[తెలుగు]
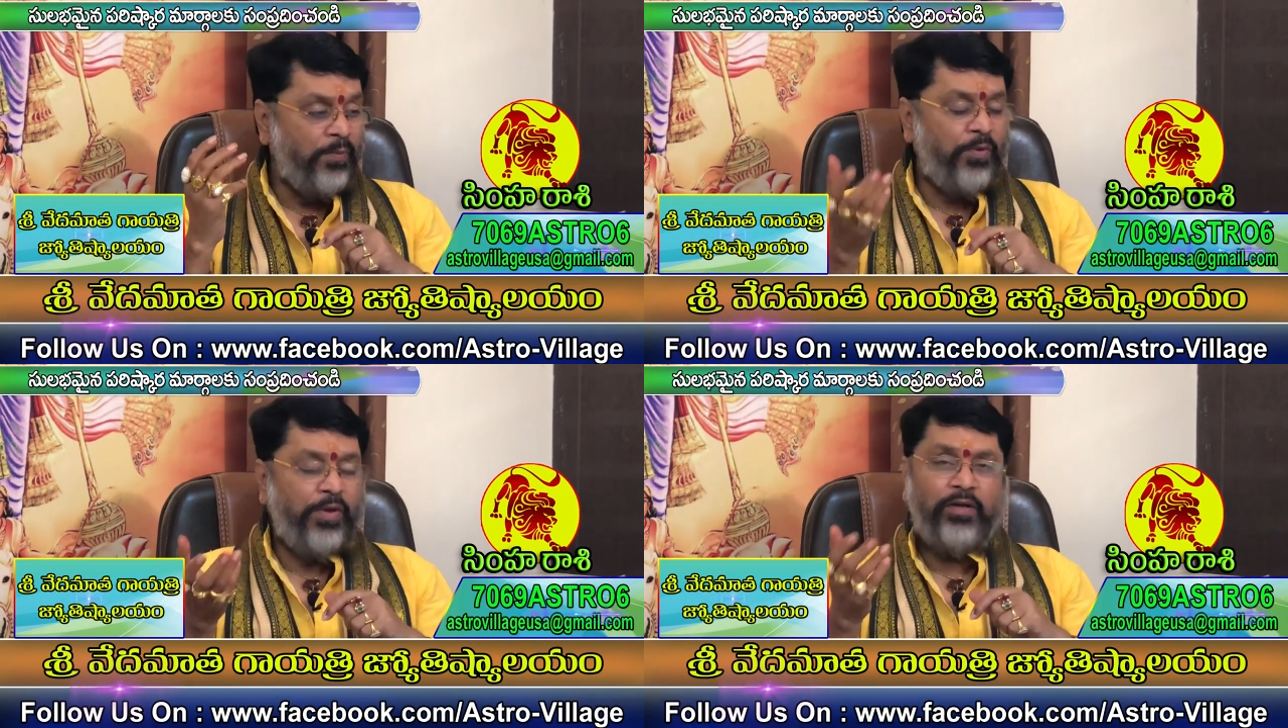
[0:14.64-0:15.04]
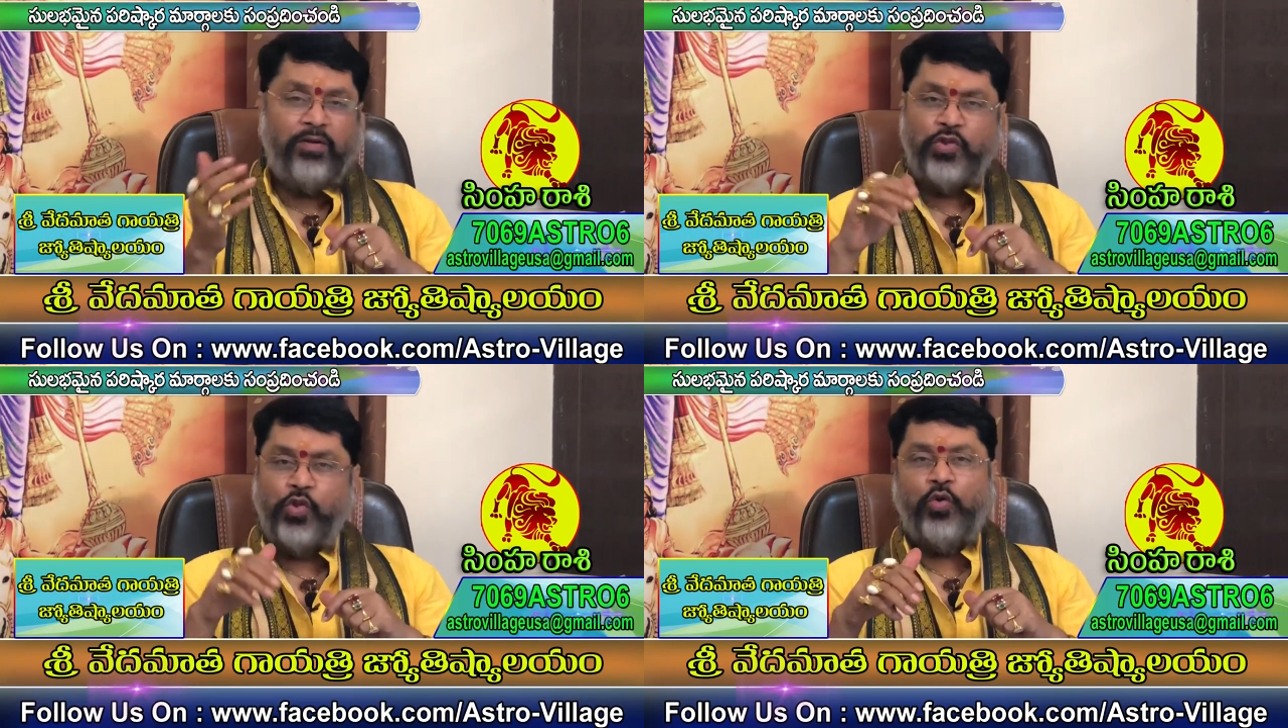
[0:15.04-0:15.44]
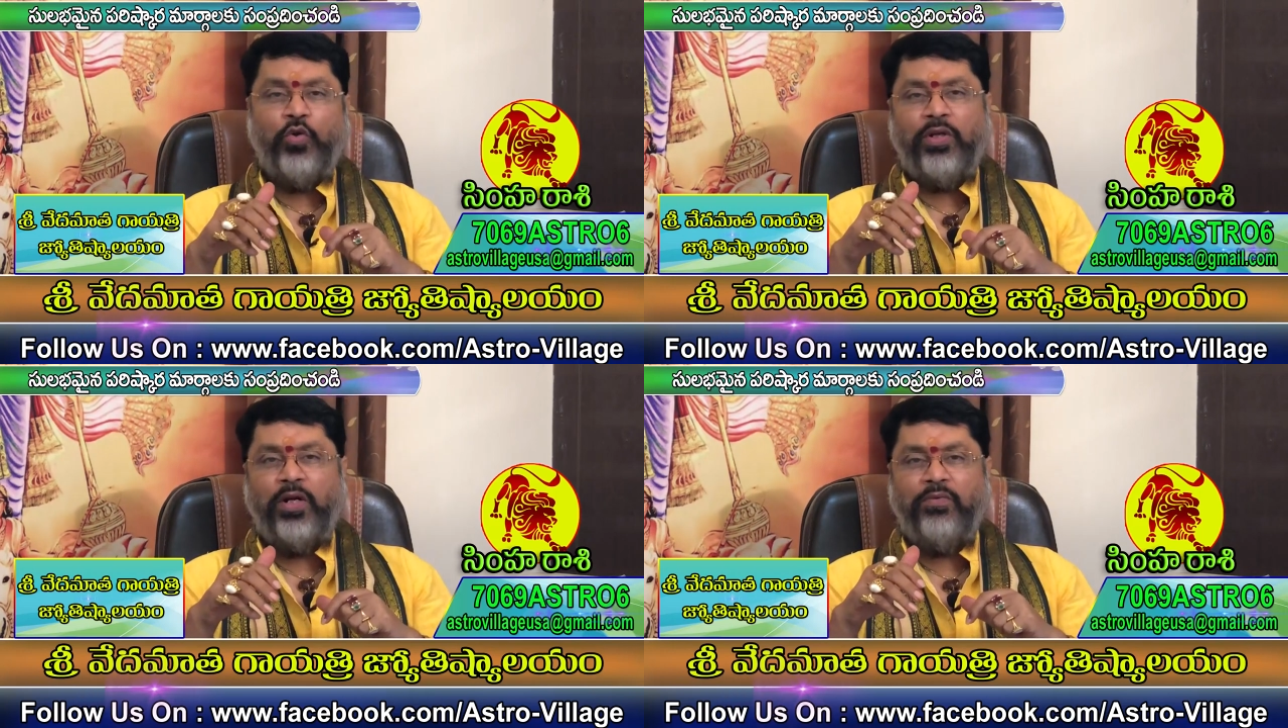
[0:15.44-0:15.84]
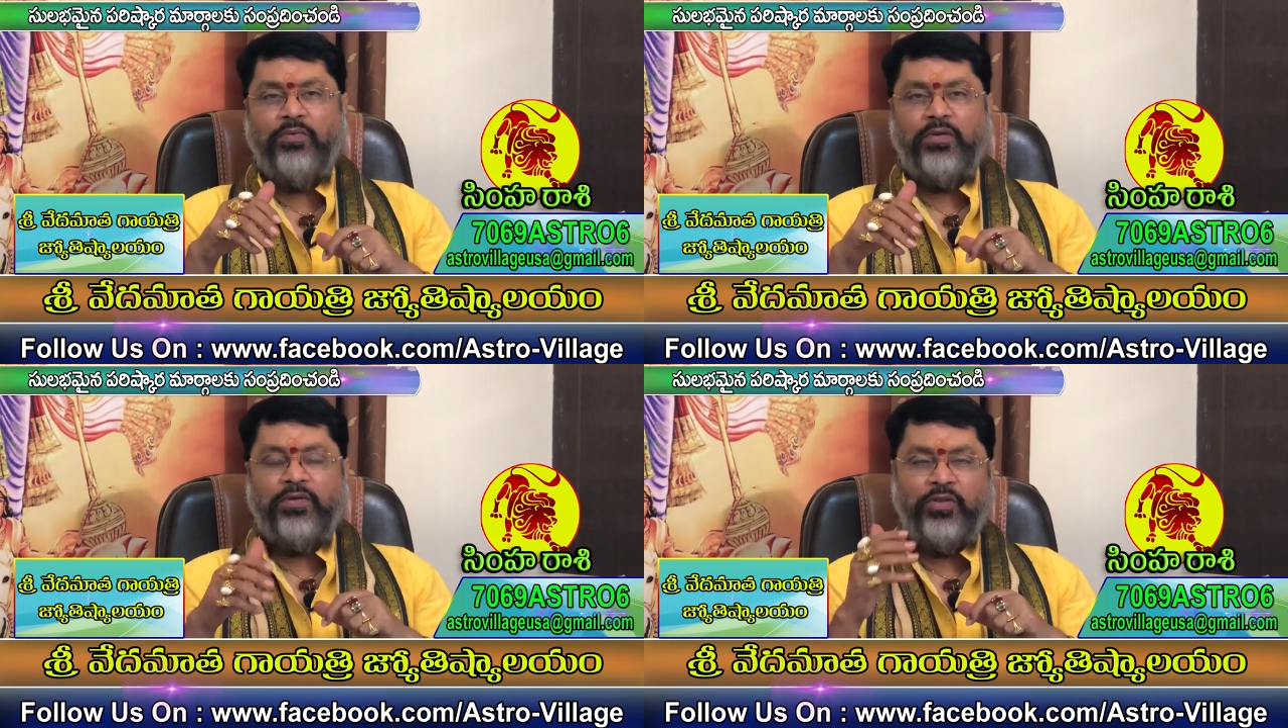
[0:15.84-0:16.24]
మూడేంట్లో శుక్రుడు ఉన్నాడు
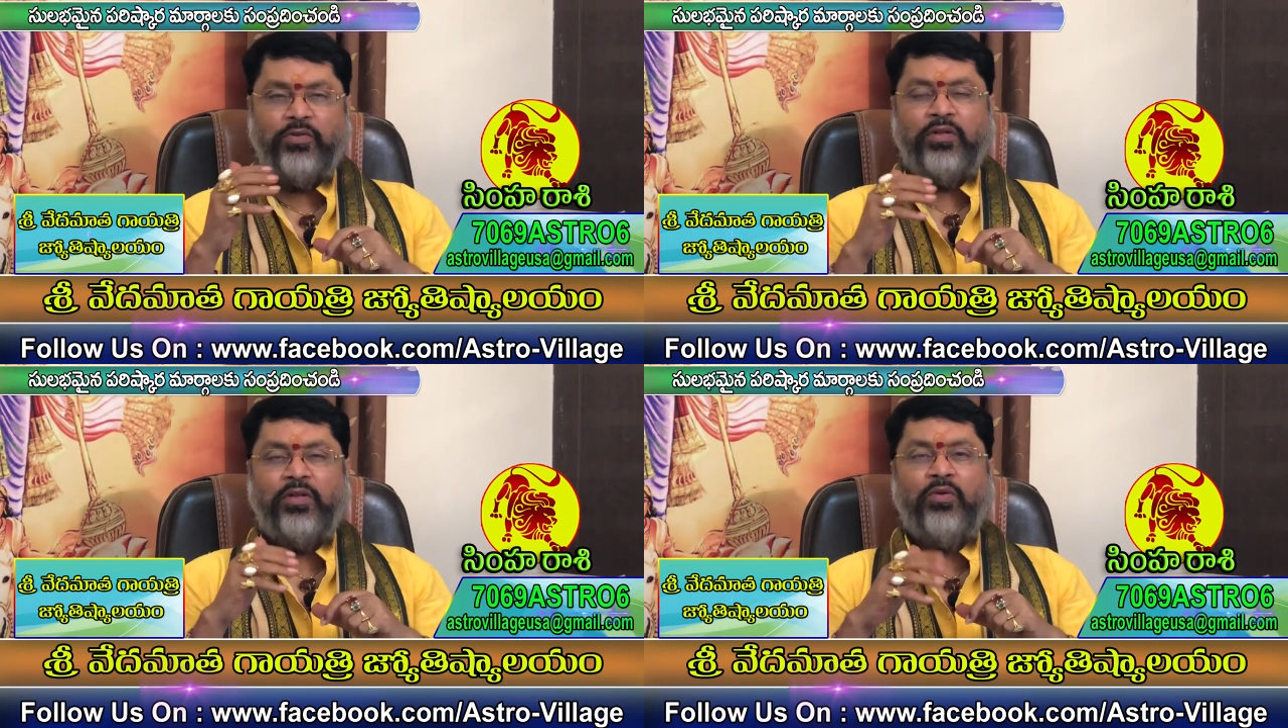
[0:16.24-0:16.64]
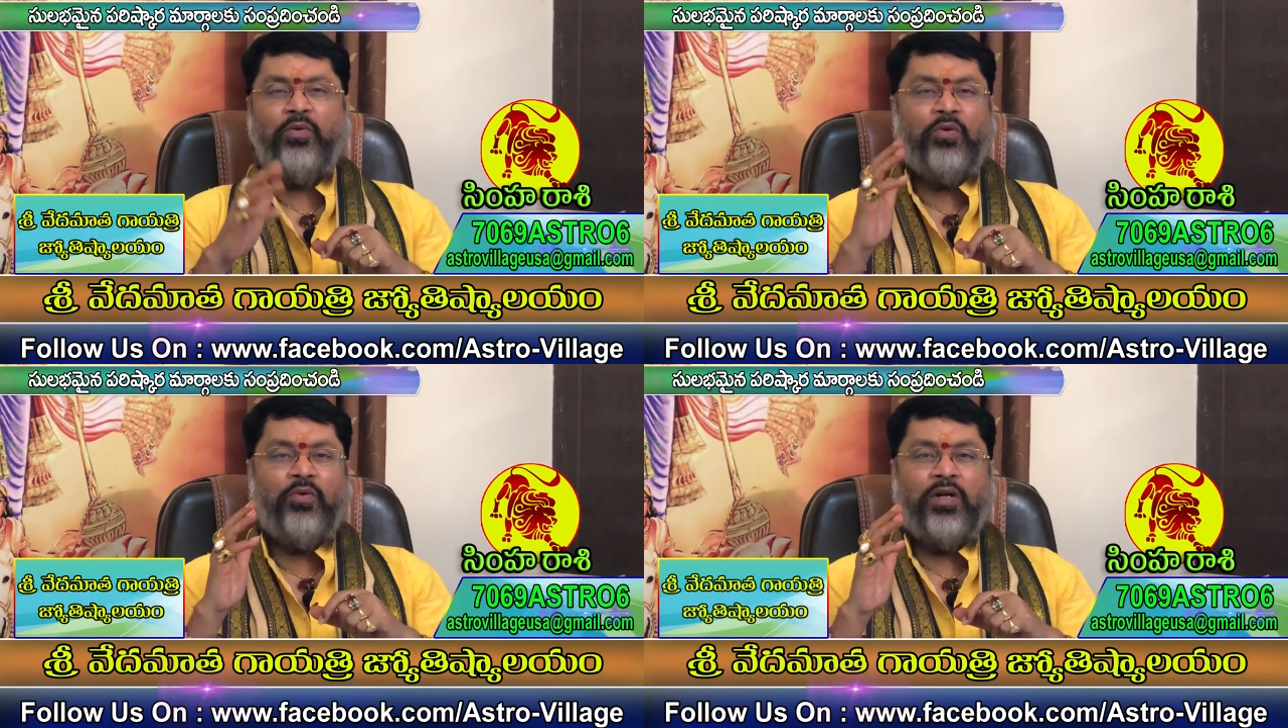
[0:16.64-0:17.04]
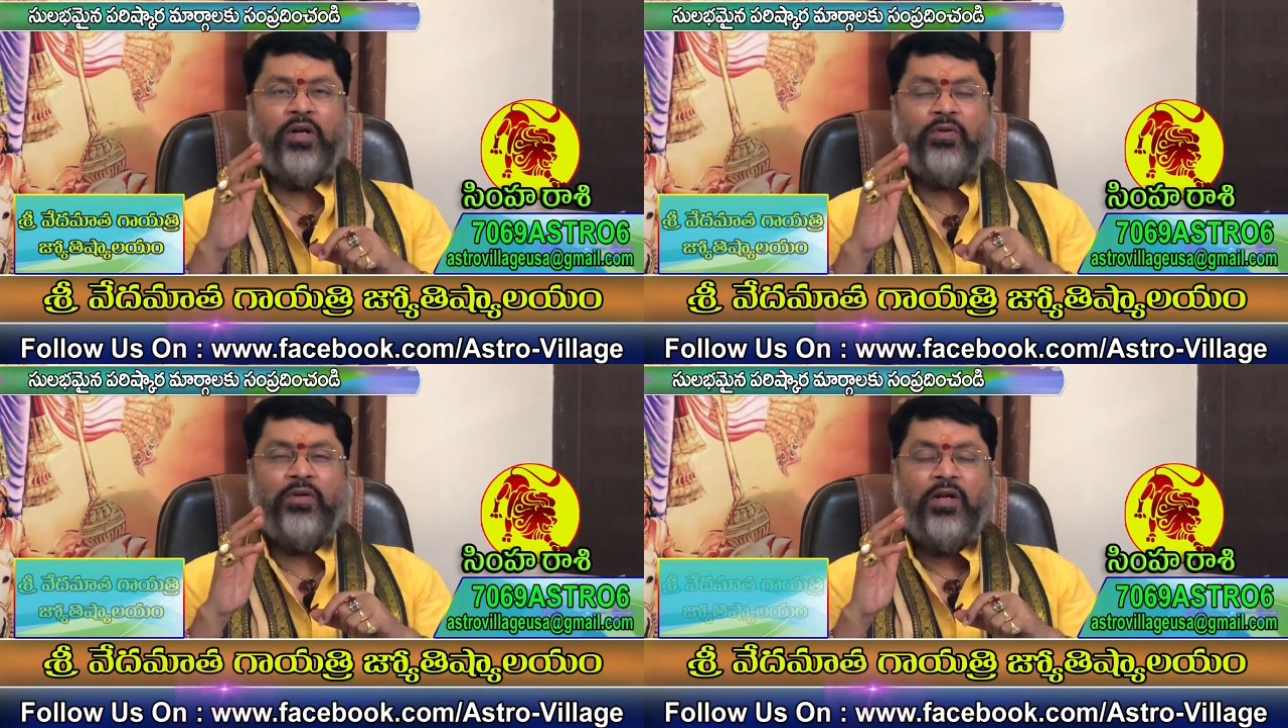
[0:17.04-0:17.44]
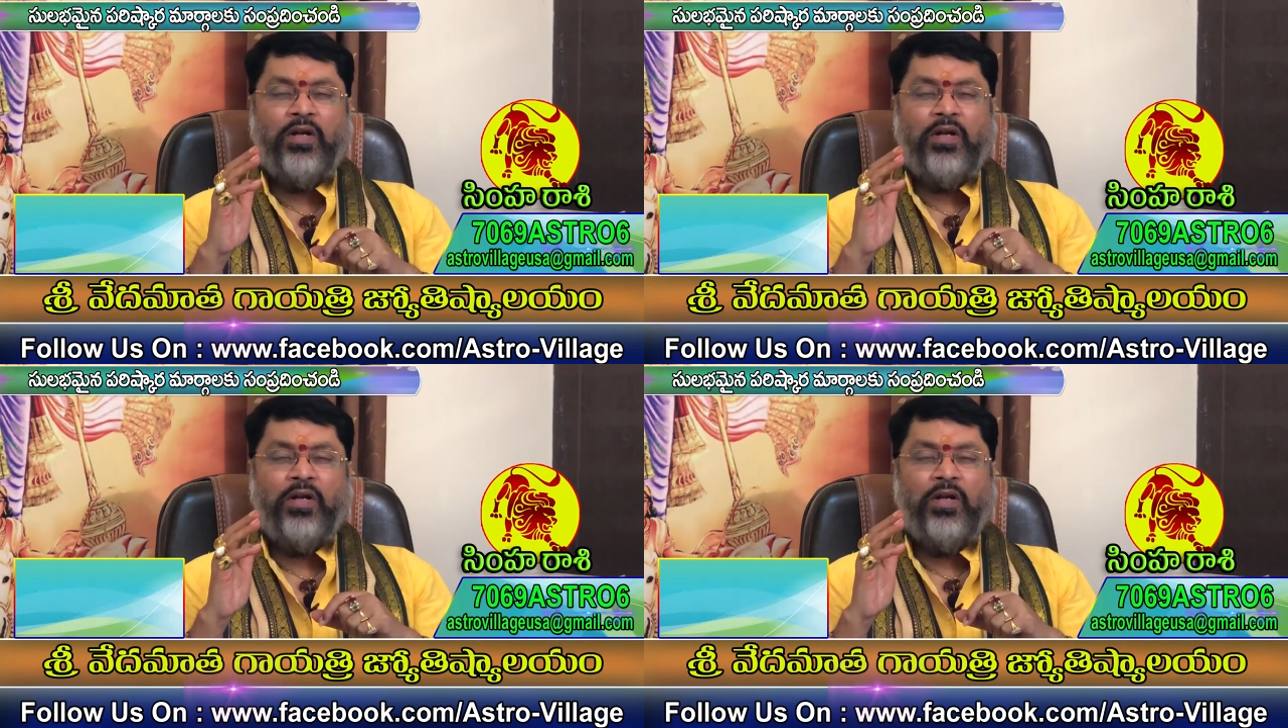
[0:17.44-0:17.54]
చతుర్థంలో గురుడు ఉన్నాడు